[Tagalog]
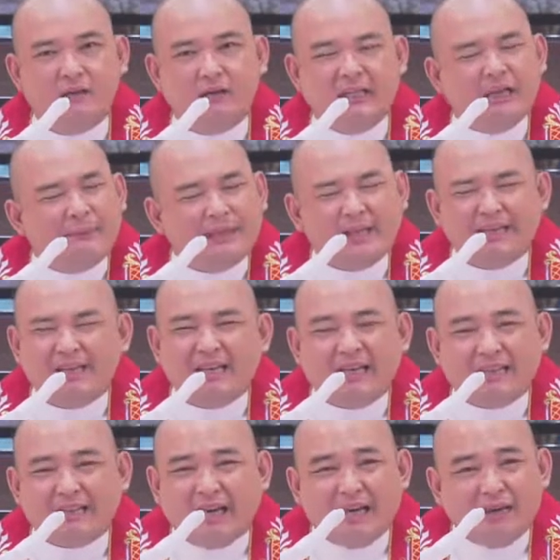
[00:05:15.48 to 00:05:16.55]
Di man natin
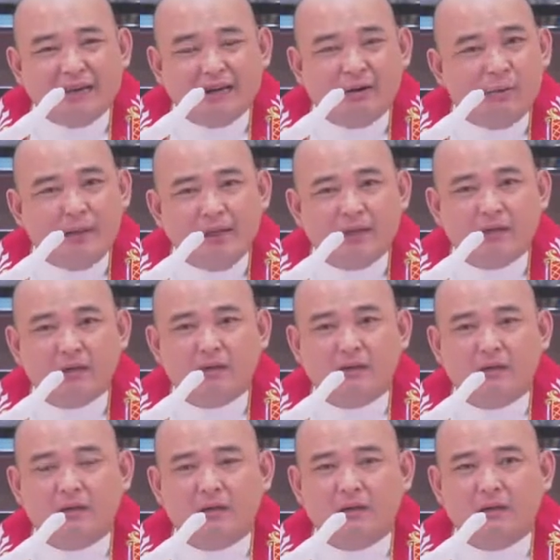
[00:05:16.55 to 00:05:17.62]
lahat kaya gawin.
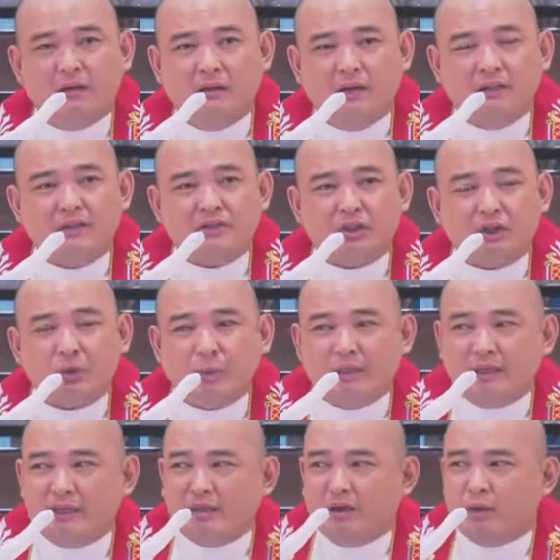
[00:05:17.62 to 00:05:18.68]
In short, we
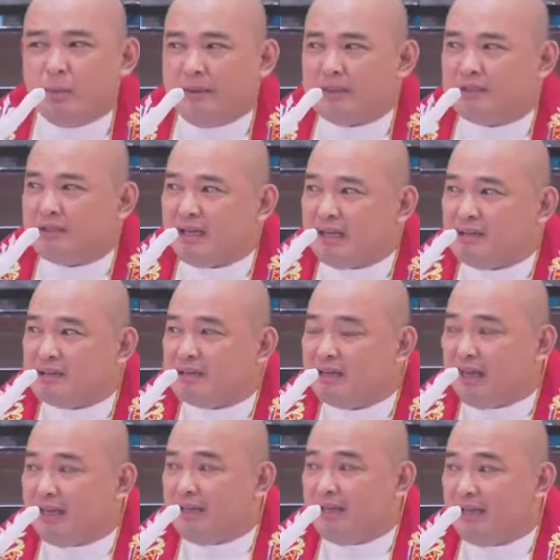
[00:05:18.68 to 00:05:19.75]
need always God's
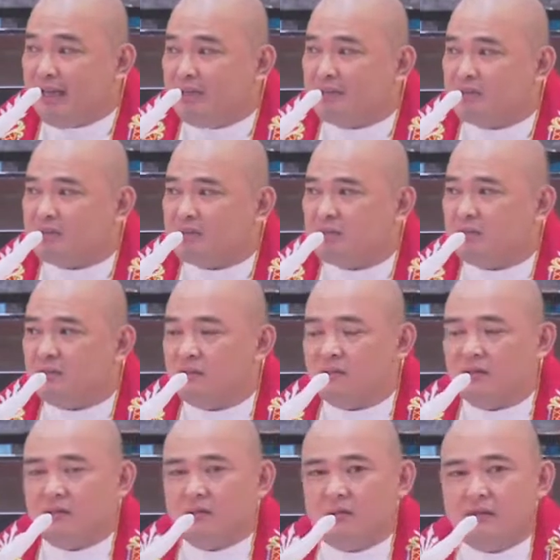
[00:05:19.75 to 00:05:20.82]
guidance
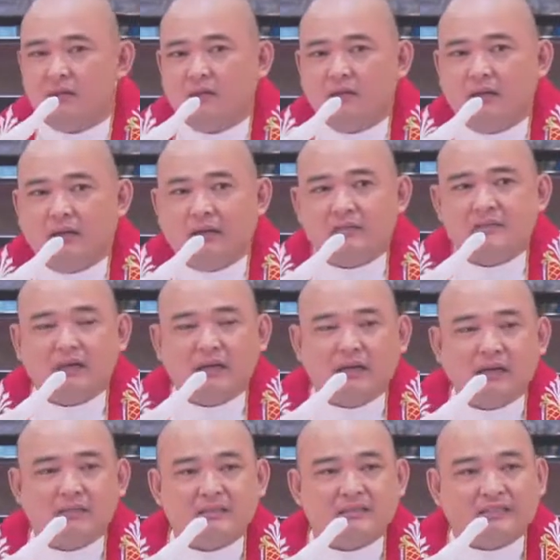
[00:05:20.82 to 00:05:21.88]
at
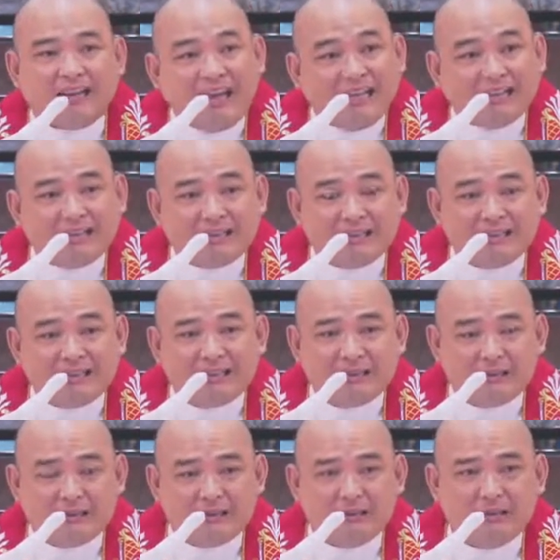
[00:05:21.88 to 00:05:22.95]
saka strength
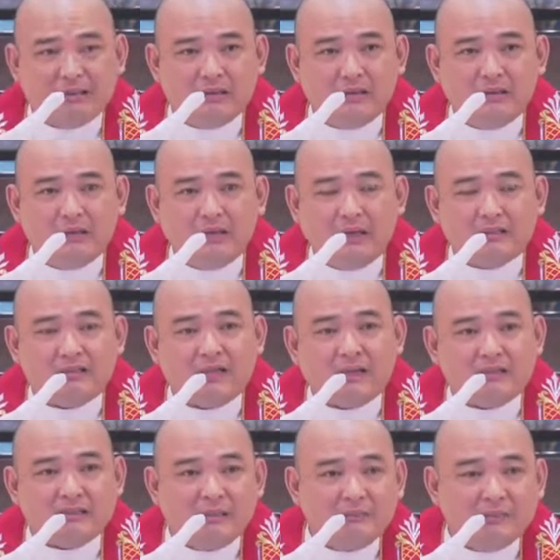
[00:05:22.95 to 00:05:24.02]
at saka
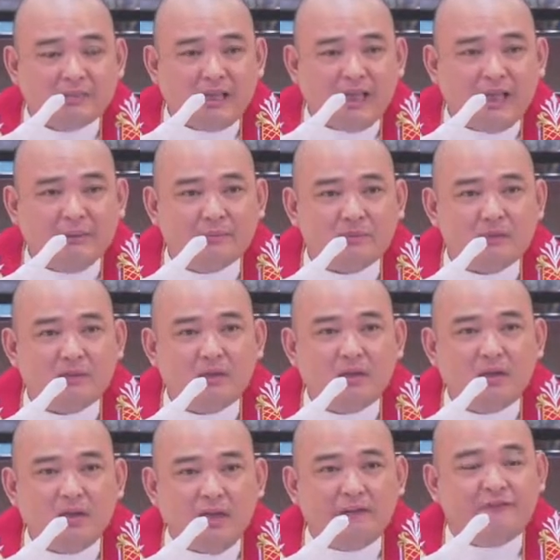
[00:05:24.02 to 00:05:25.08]
sometimes
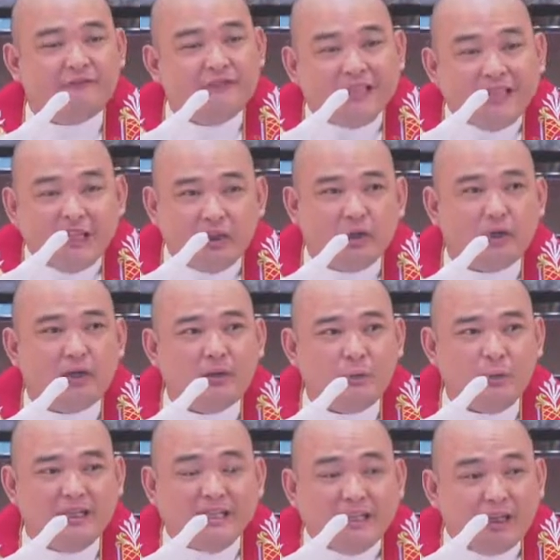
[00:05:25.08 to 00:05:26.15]
if need, you are,
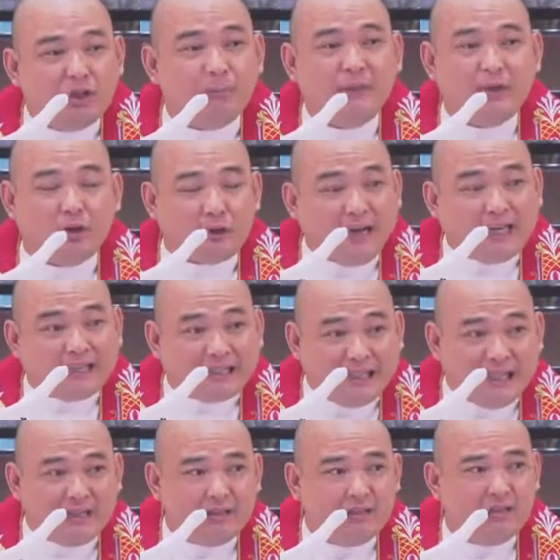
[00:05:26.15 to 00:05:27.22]
we need to be
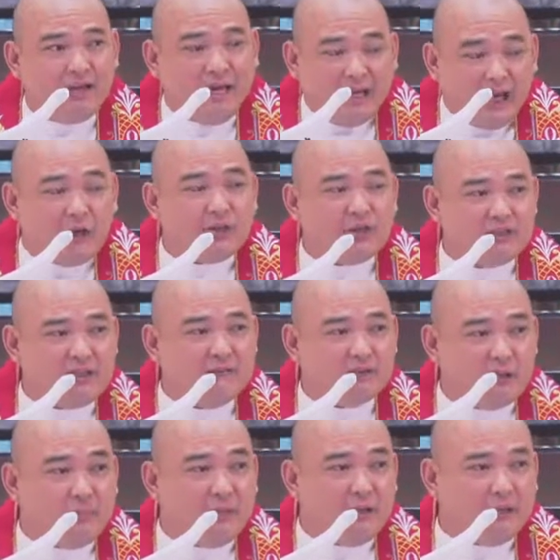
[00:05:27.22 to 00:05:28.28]
corrected, allow yourself
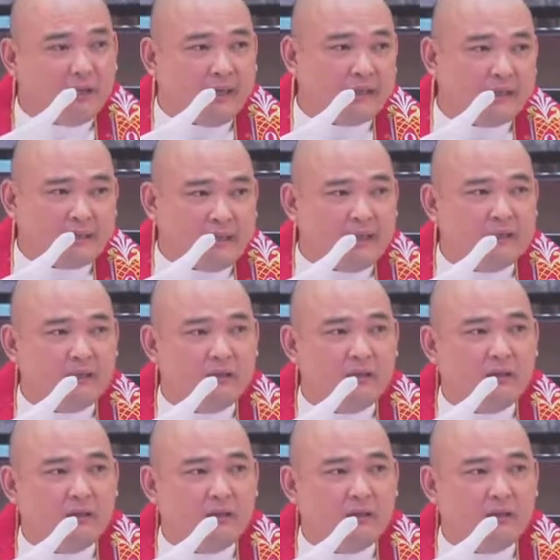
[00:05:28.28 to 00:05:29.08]
to be corrected.